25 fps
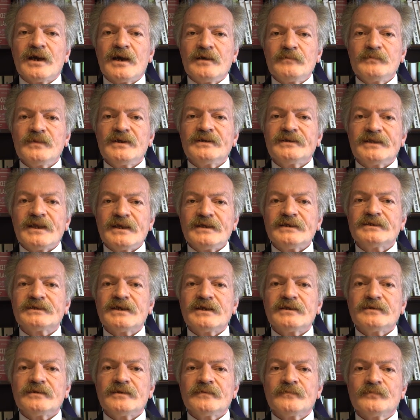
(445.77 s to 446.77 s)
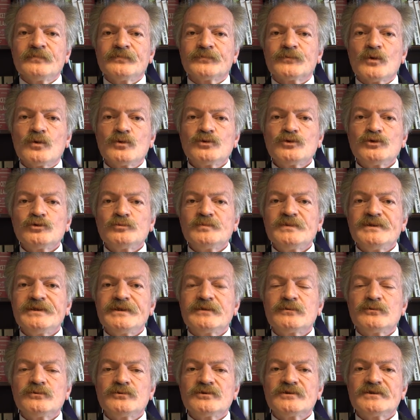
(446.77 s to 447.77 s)
Ama tekrar
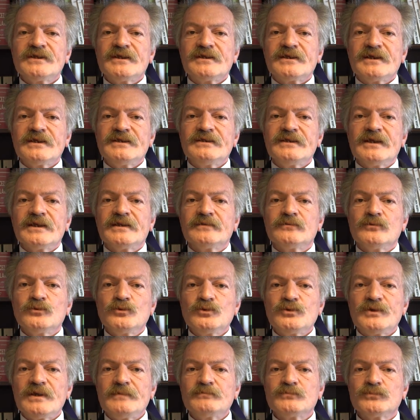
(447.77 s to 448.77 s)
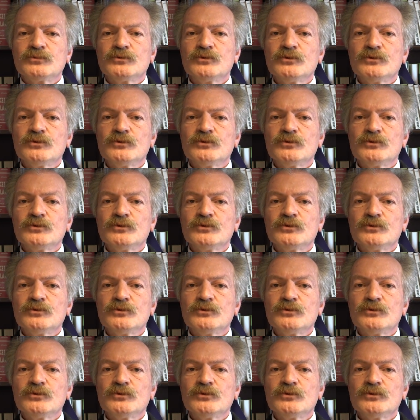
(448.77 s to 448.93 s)
9200'lere inen üre